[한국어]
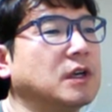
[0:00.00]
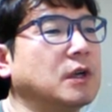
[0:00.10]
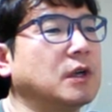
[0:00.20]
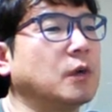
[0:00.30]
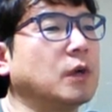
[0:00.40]

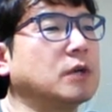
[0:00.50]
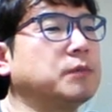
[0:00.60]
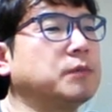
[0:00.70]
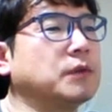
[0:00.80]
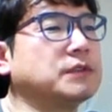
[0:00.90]
오라클
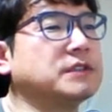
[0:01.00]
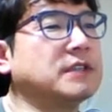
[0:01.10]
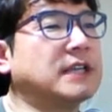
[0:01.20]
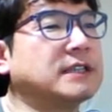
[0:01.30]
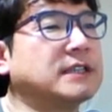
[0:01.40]
프로시는
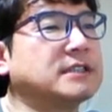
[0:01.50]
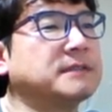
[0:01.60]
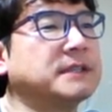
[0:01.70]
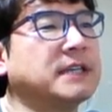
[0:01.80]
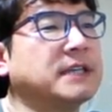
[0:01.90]
알겠지만
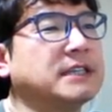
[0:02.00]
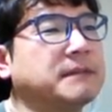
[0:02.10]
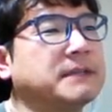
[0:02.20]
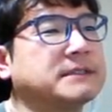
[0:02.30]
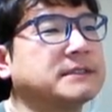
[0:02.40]

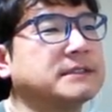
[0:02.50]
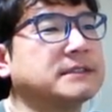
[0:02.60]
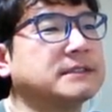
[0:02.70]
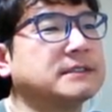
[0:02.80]
데이터베이스